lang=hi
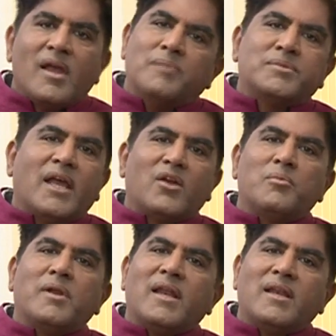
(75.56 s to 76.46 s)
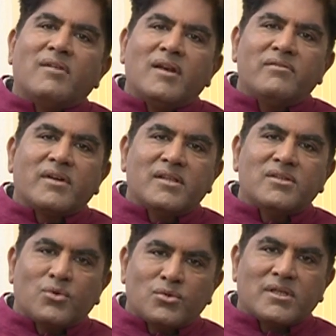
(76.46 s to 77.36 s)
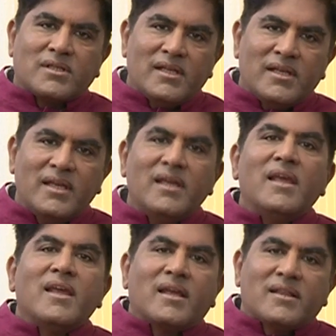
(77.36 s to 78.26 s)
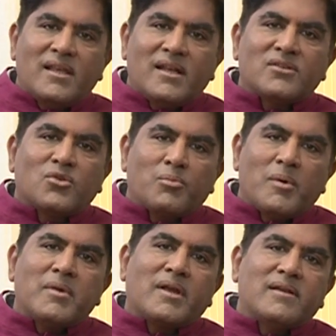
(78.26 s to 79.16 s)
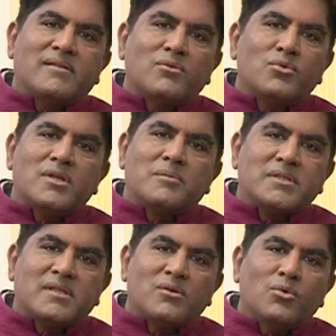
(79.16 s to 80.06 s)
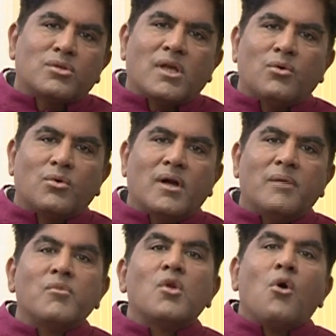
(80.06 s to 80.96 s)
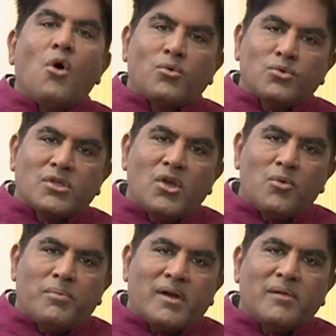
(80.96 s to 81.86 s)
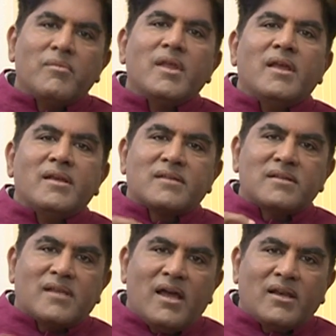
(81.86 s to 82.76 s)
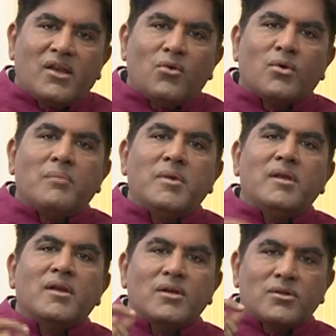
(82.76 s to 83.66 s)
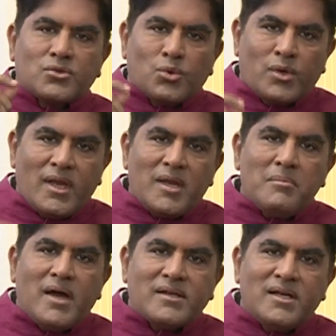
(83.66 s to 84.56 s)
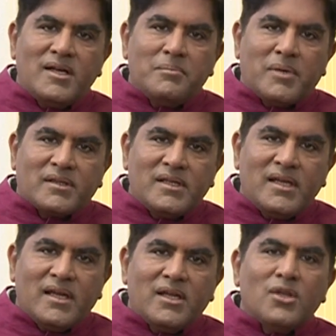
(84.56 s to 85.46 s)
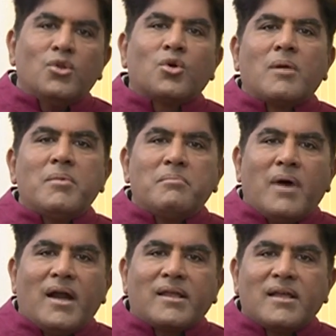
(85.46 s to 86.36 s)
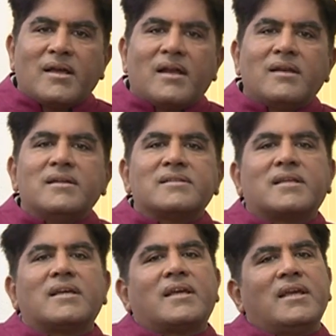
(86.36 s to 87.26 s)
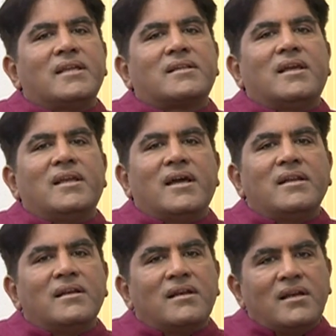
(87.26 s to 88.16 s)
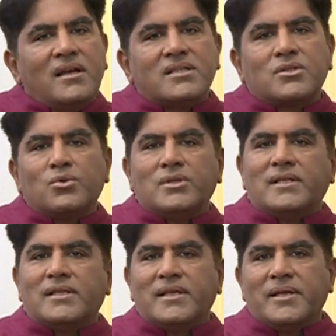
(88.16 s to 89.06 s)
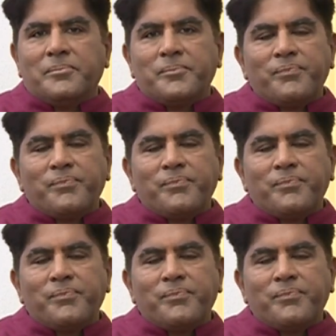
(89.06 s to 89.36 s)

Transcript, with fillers: हम शहरों में रहने वाले व्यक्ति सोच सकते हैं कि तेरह सौ रुपये में कैसे गुजर बसर होता होगा और उसके ऊपर इस किसान को कभी सूखे की मार झेड़नी पड़ती है तो कभी बाढ़ के कारण इसके खेत खलिहान नष्ट हो जाते हैं